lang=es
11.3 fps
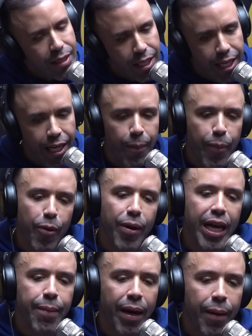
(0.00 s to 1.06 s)
Es el
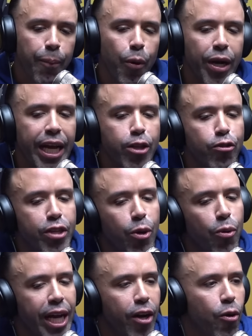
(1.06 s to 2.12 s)
problema. porque entonces
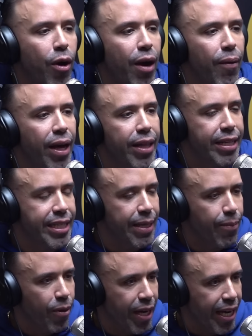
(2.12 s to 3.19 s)
Julián no habla del
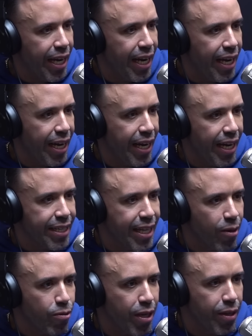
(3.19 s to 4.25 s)
tipo que está
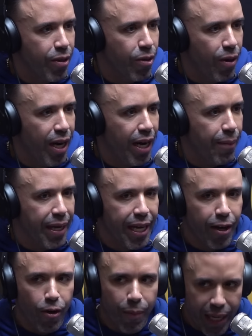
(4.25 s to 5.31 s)
acusando a Miguel
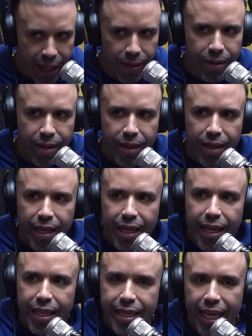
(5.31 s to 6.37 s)
Romero?
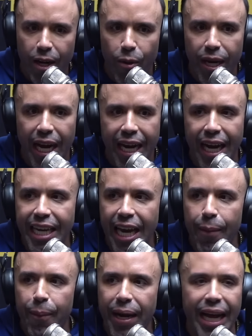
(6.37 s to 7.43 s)
de lo de las calles
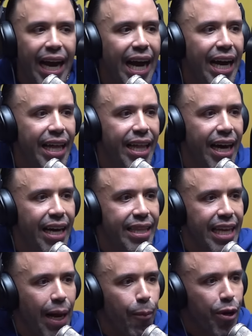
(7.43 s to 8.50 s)
embreadas, de
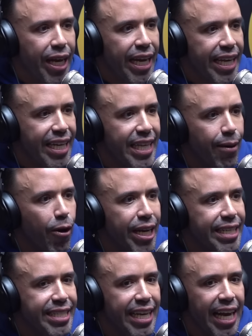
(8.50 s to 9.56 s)
la porquería de trabajo que
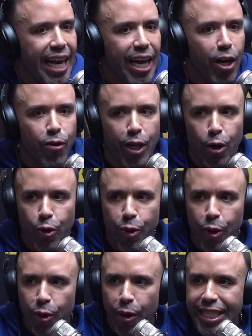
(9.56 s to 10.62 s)
hicieron, de los
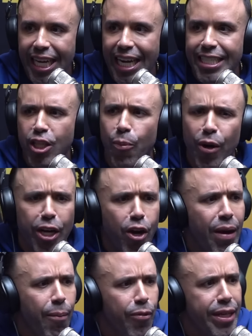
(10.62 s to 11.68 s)
trucos que están haciendo. ¿Por qué no
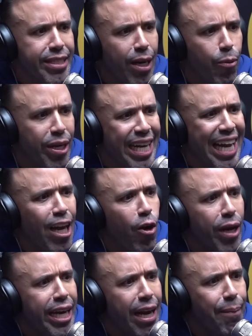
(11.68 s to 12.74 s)
hablamos de esa vuelta? Que es lo
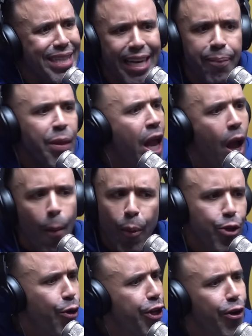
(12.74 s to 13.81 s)
que realmente
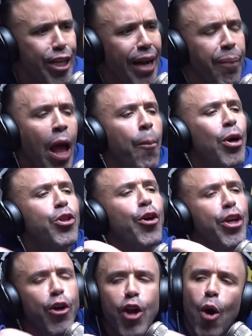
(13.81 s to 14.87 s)
Puerto Rico ya, Puerto
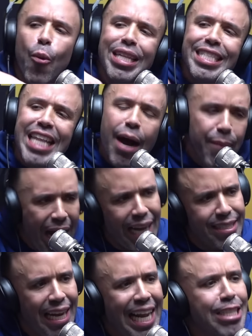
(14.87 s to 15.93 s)
Rico no aguanta
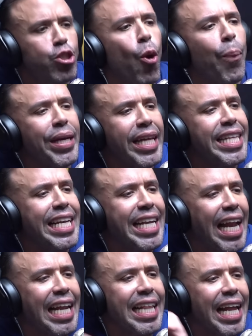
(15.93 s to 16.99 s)
más la estupidez de
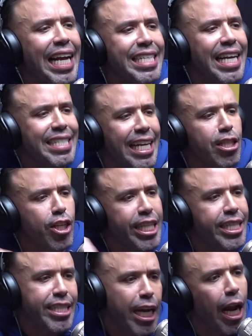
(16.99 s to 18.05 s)
izquierda y derecha y de centro, tan,
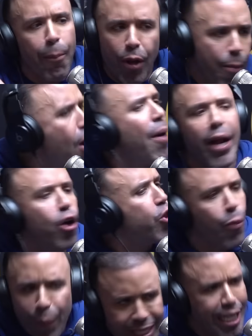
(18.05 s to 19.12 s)
tan, tan. La podemos hablar con
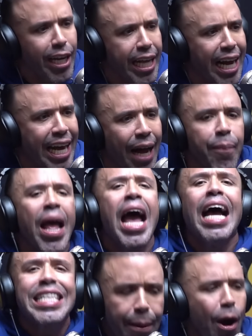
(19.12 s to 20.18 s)
dos veces de la gana.
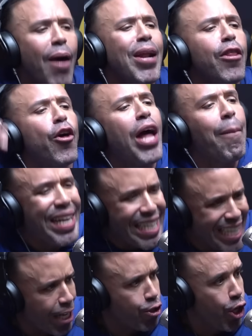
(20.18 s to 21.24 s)
Estamos hablando de
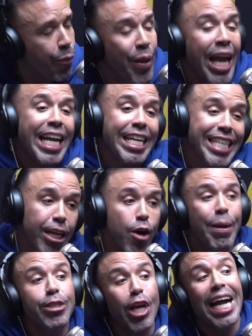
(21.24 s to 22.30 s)
administración y ya yo me
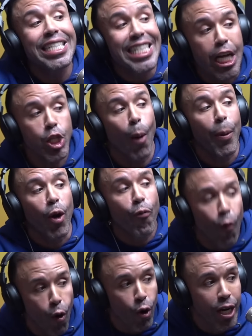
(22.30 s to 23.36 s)
estoy saltando pero
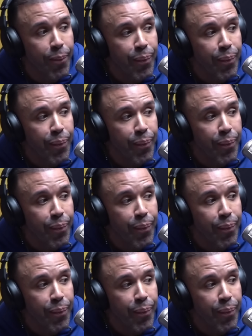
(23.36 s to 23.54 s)
full,